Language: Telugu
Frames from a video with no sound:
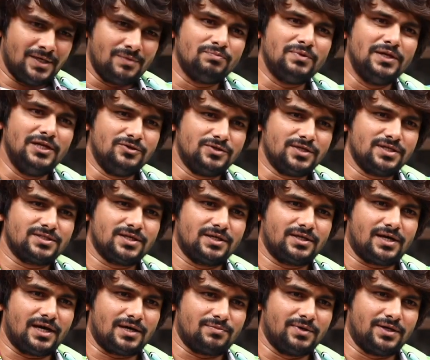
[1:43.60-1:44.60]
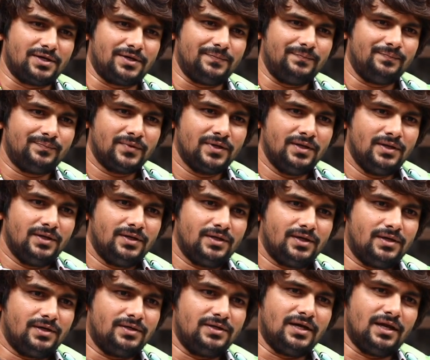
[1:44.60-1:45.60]
నేను బిలీవ్ చేసేది కర్మనే
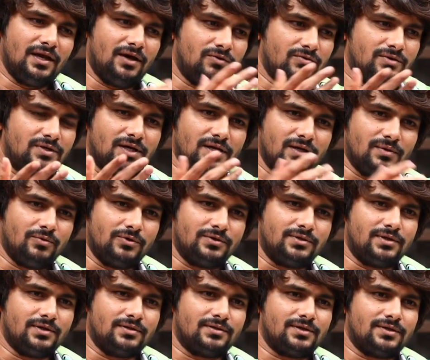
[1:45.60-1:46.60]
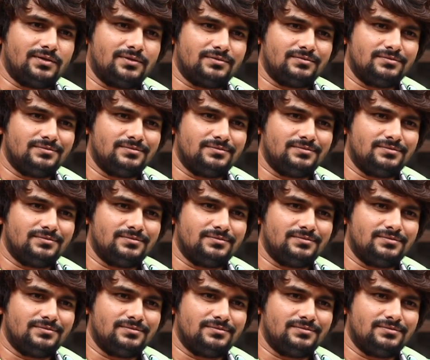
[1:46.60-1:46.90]
ఎలా ఉంటే అలా పోయింది అంతే